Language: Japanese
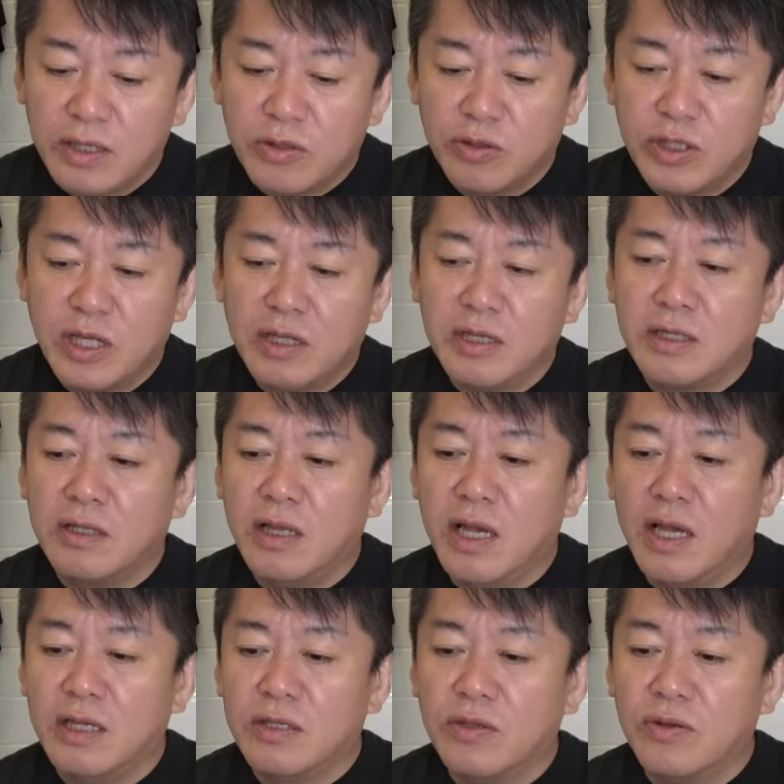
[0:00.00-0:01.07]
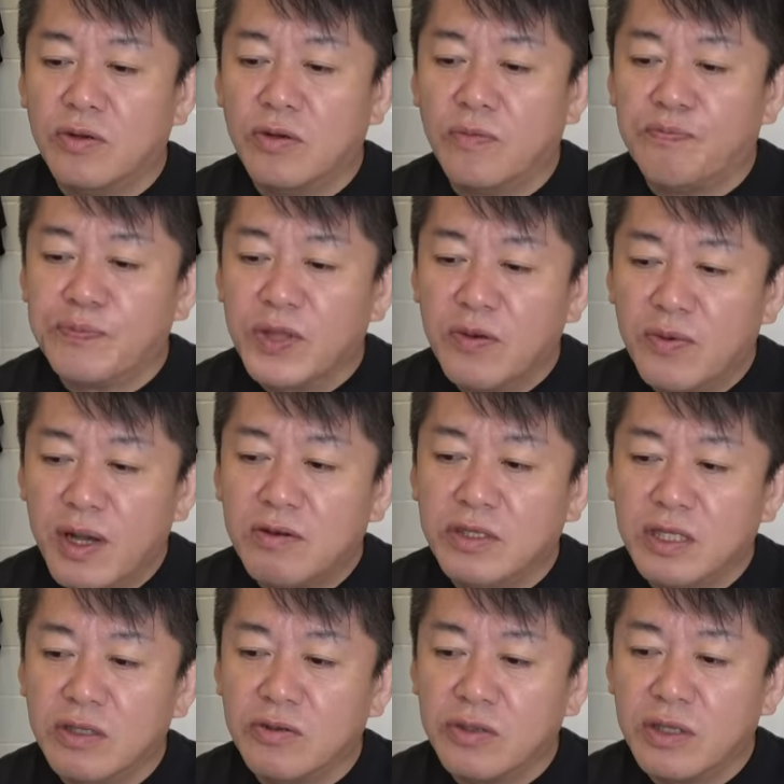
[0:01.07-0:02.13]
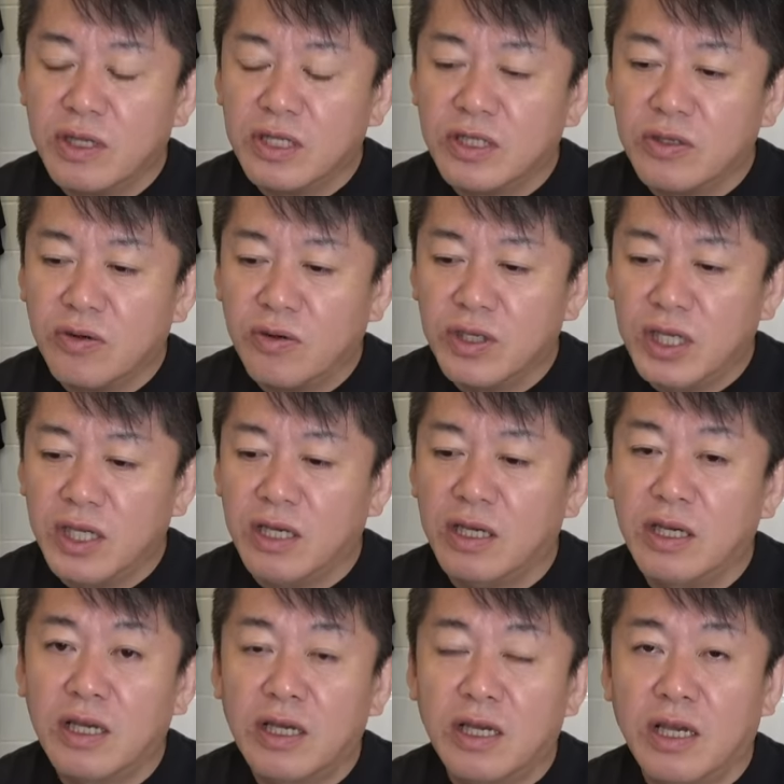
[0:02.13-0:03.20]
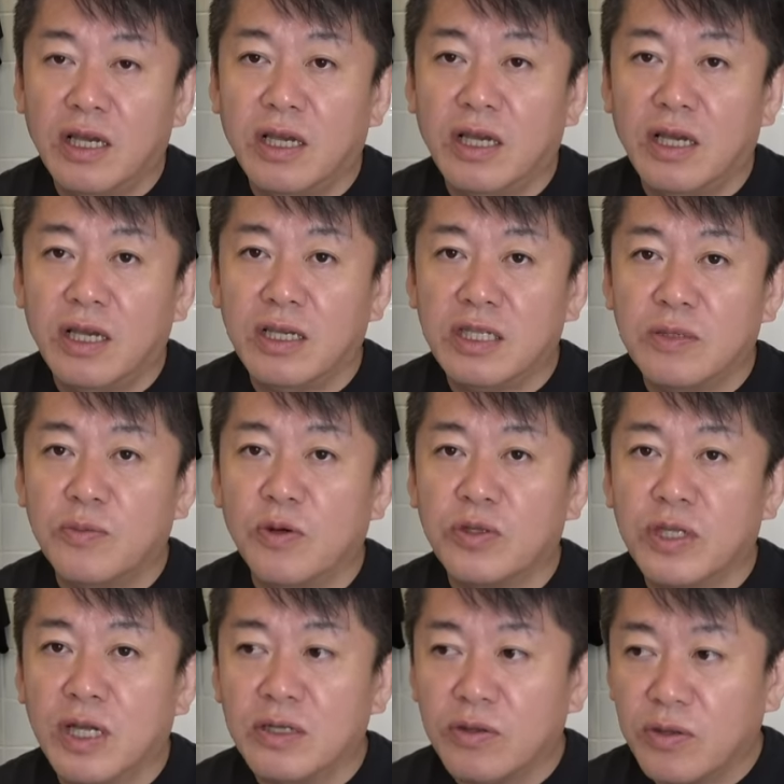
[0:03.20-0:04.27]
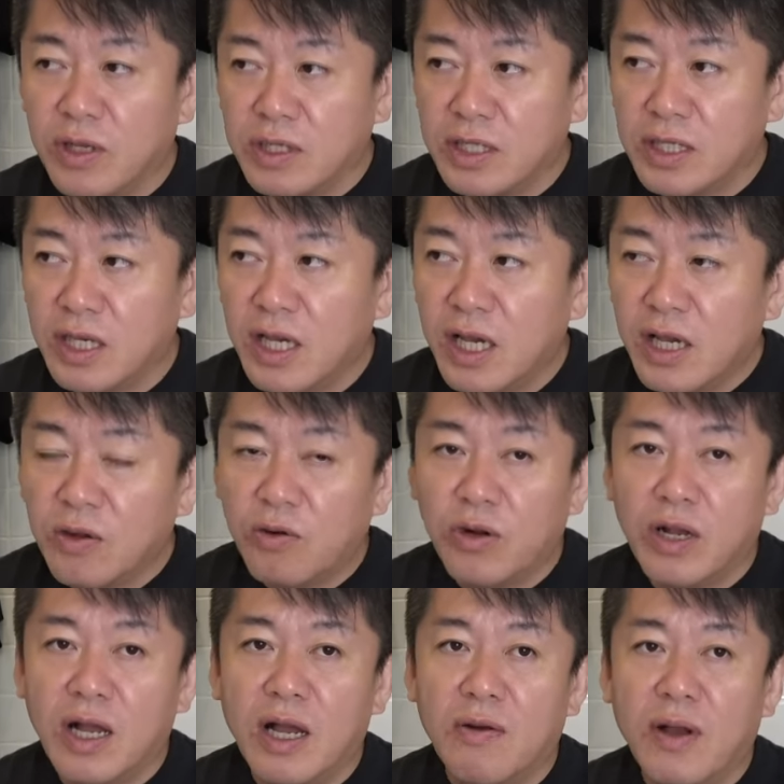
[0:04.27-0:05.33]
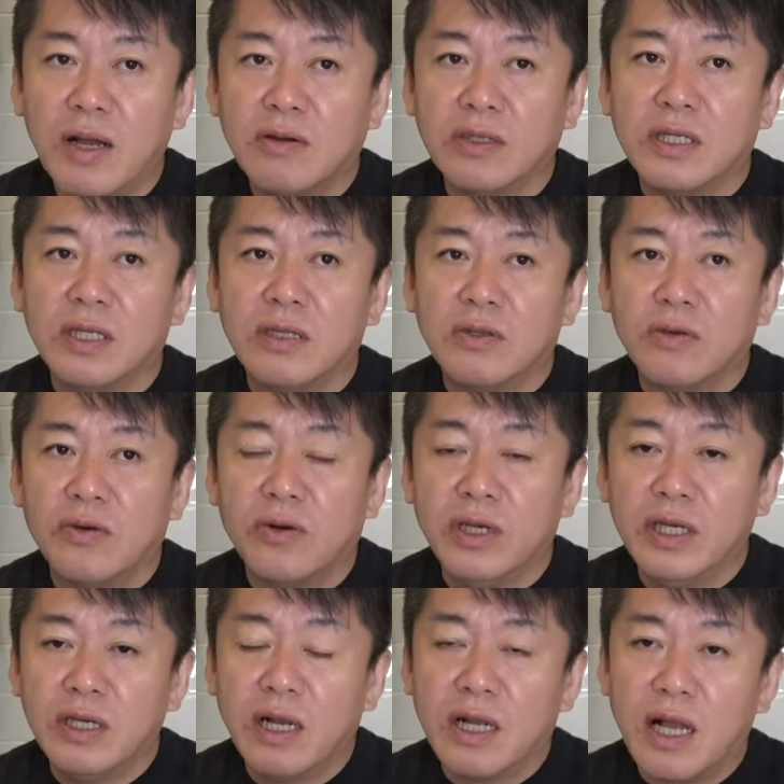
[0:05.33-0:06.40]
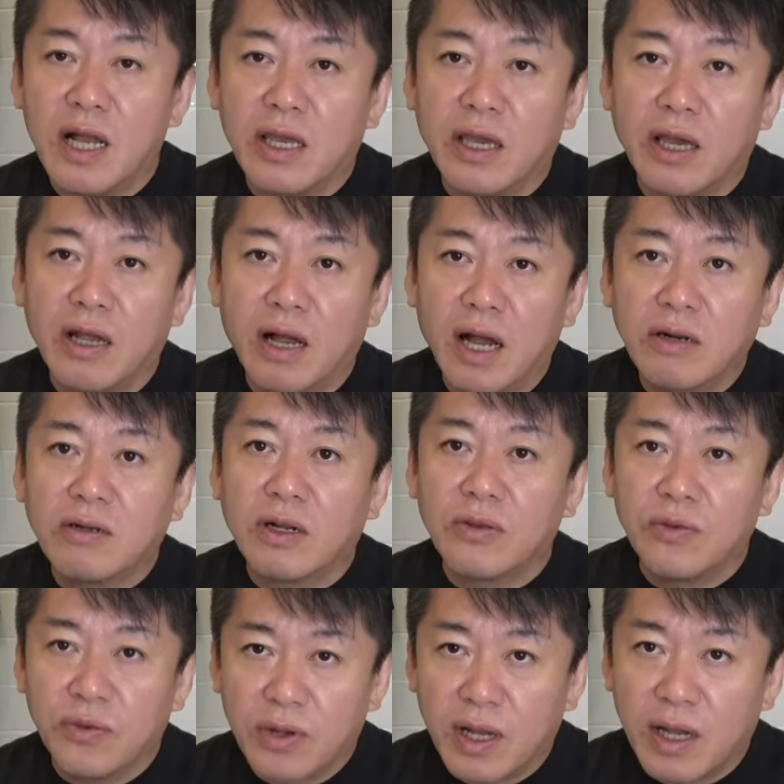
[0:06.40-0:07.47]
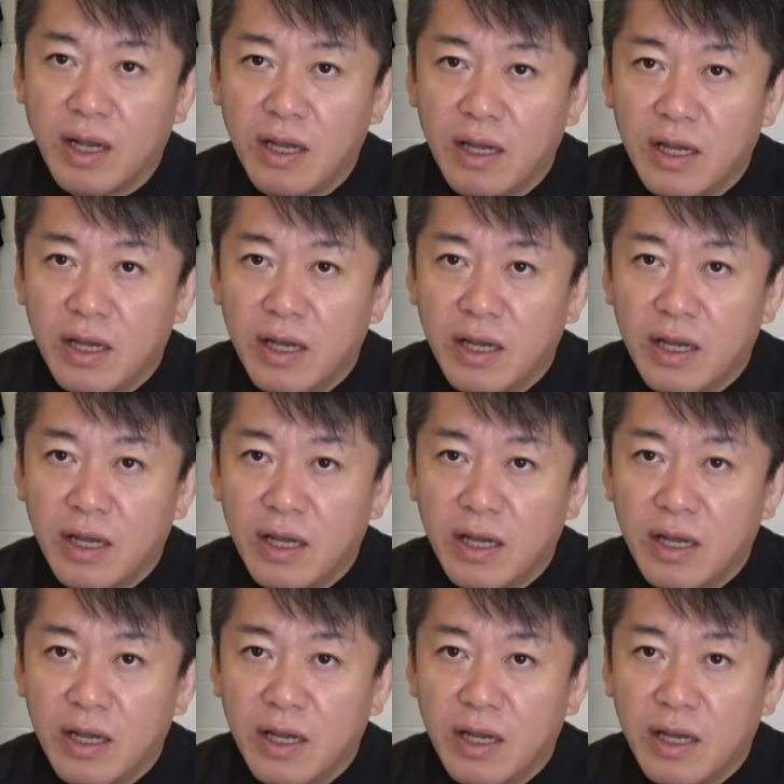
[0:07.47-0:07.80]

そしてですね、そのワクチンの接種後に、えー、死亡した人たち、これがワクチンと因果関係があるかどうか、